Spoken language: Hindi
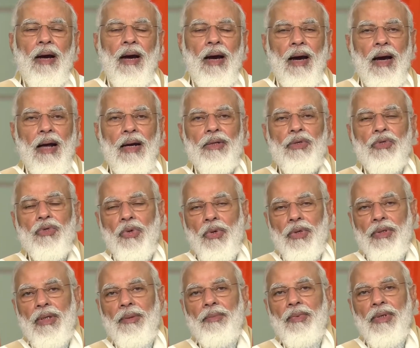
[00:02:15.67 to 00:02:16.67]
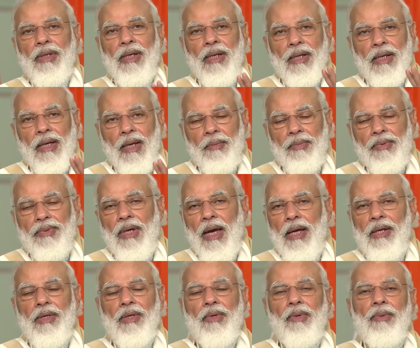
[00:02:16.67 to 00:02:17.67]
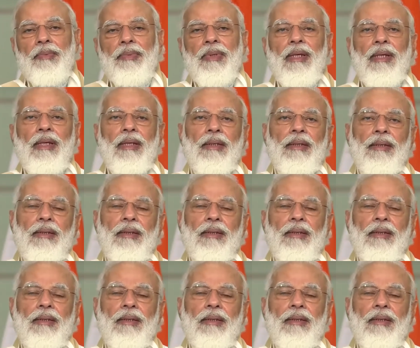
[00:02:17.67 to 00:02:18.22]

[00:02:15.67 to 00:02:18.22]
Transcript: हर छोटे मोटे कर्मचारी को भी